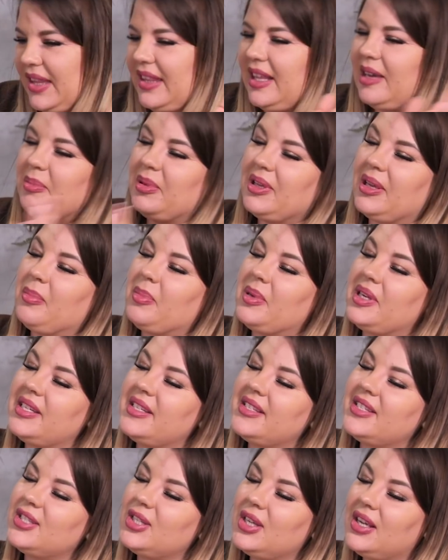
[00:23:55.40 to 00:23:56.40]
Так бы я
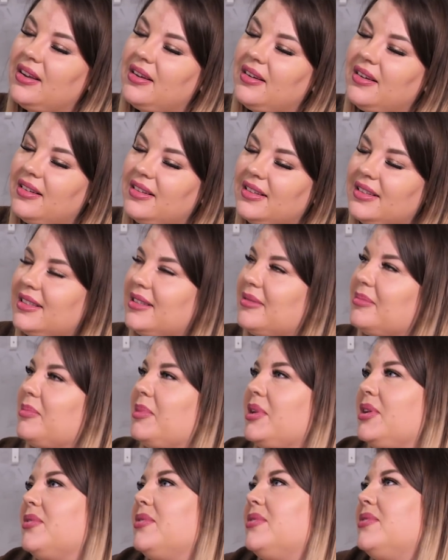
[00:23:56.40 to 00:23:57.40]
приезжала, там
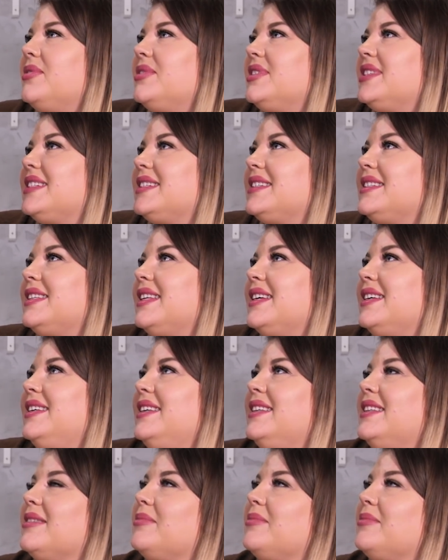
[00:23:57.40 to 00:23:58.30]
березка стоит,